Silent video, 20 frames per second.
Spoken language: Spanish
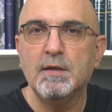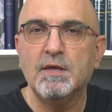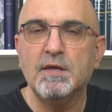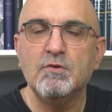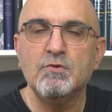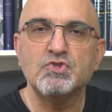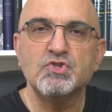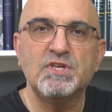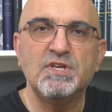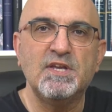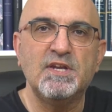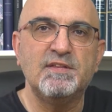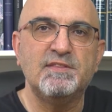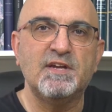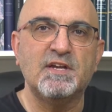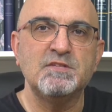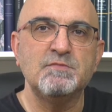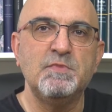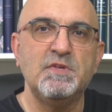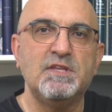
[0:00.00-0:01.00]
¿Qué nos quiere
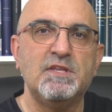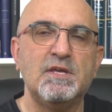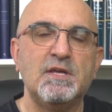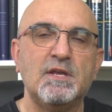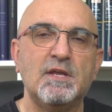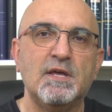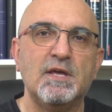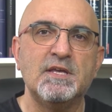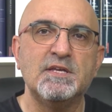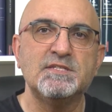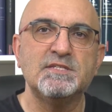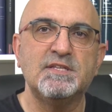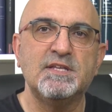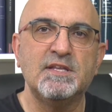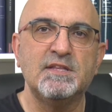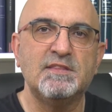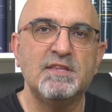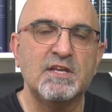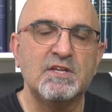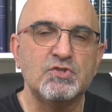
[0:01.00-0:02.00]
transmitir
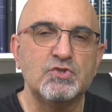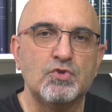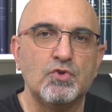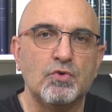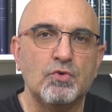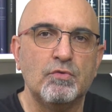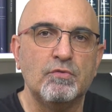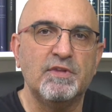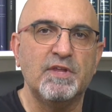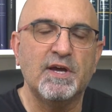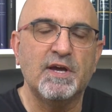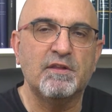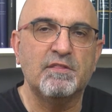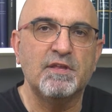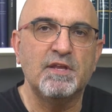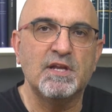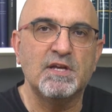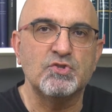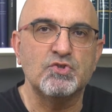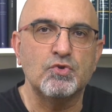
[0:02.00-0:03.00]
este texto de
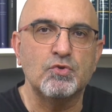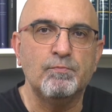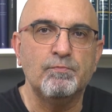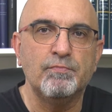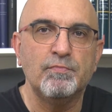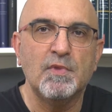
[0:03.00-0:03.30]
Garcilaso?